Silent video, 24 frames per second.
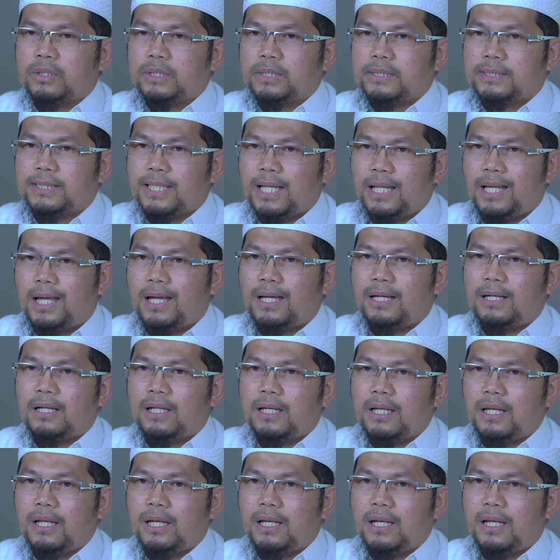sa
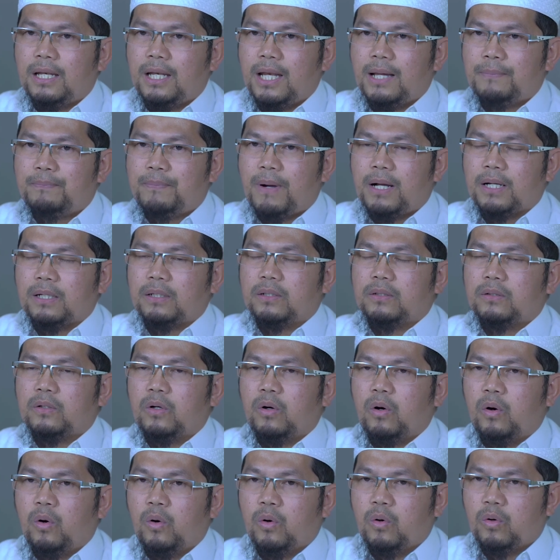
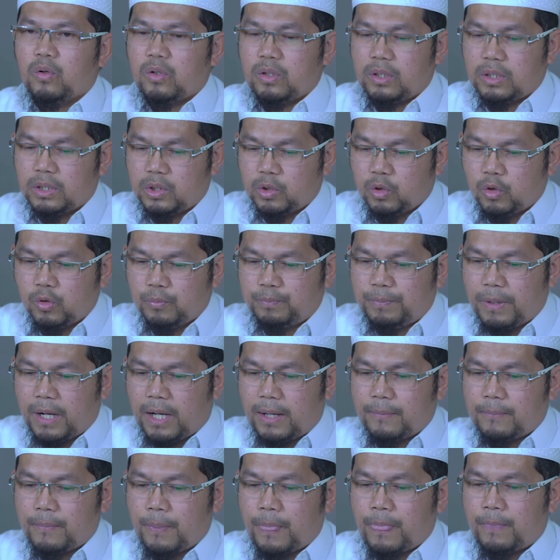lapag o
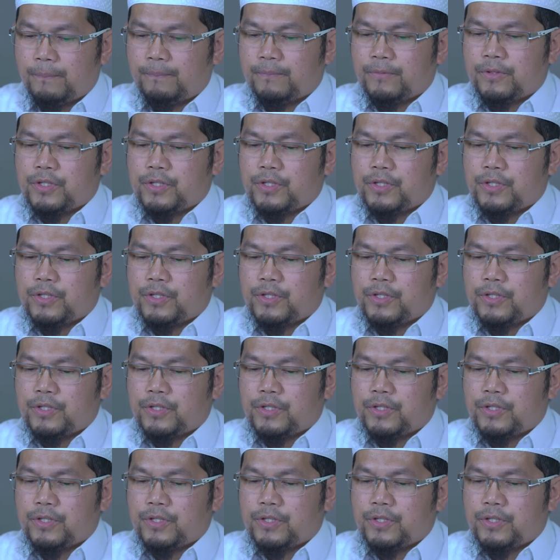lupa,